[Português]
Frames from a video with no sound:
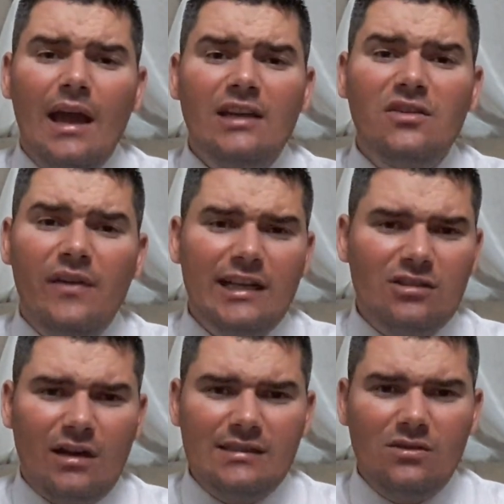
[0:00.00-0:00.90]
edifica a
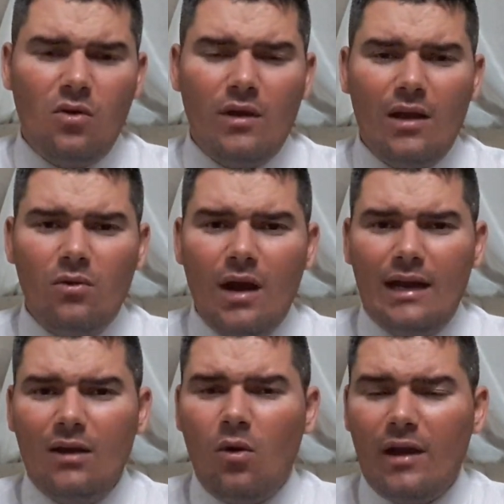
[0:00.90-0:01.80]
sua casa em qualquer
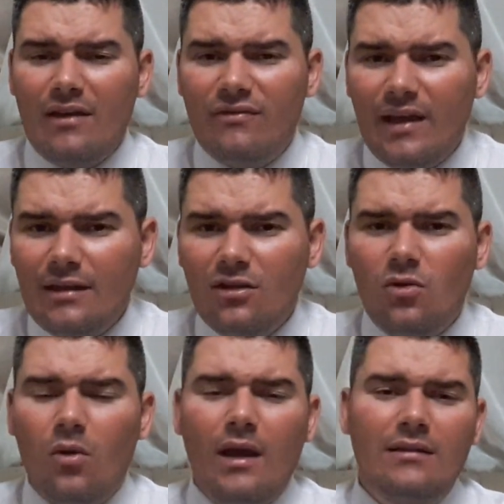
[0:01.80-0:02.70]
lugar, em qualquer vento, em
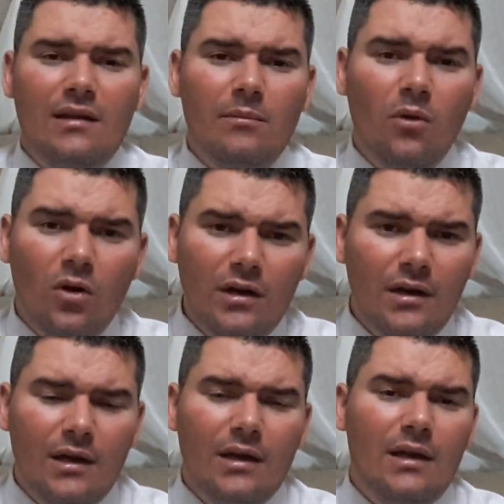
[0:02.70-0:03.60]
qualquer tremor,
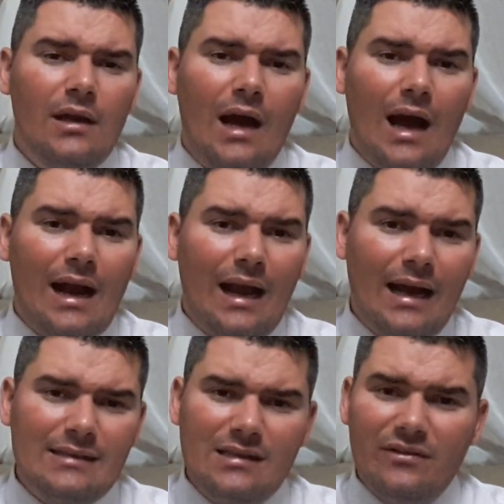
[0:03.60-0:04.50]
a
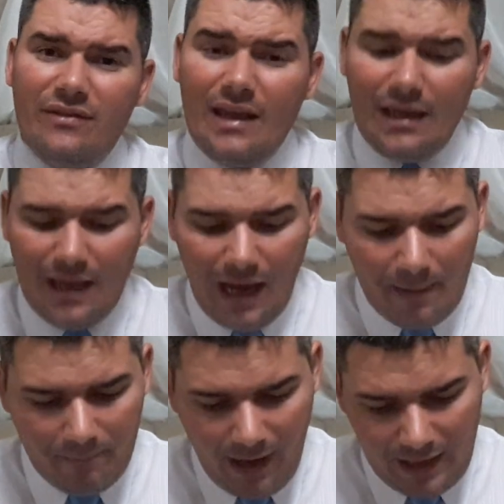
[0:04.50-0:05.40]
casa vem
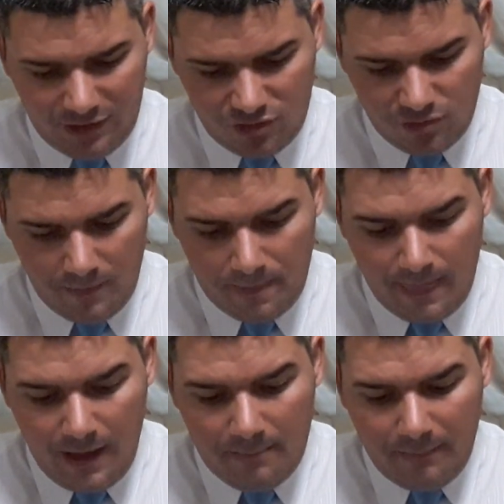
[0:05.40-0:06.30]
abaixo.
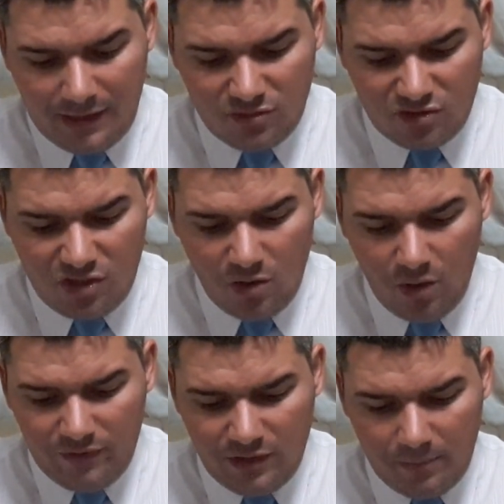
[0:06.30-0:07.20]
Mas os que
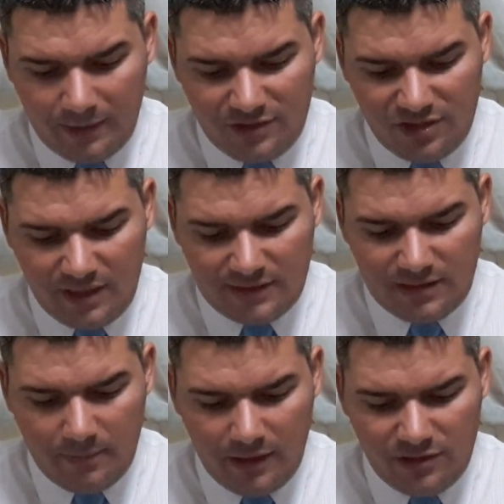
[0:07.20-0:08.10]
ouvem e não praticam é
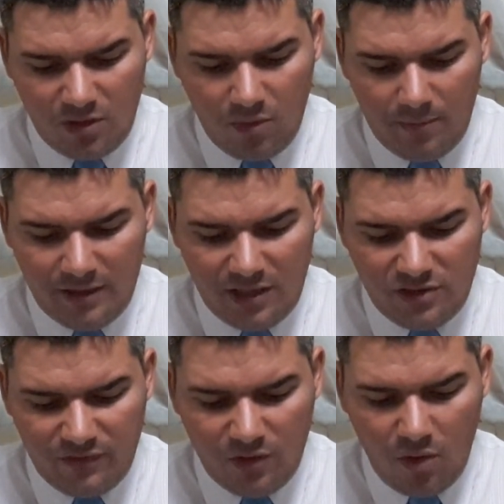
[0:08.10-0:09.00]
semelhante ao homem que
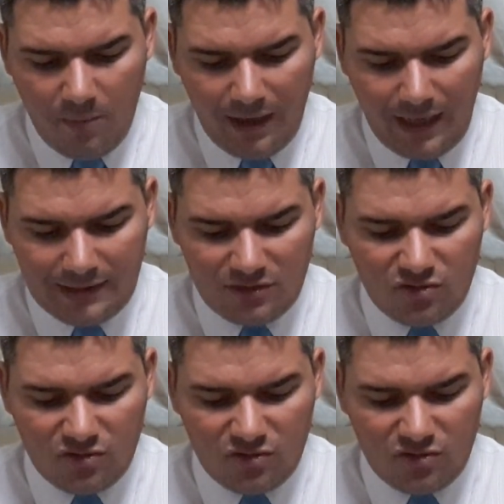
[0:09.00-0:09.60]
edificou uma casa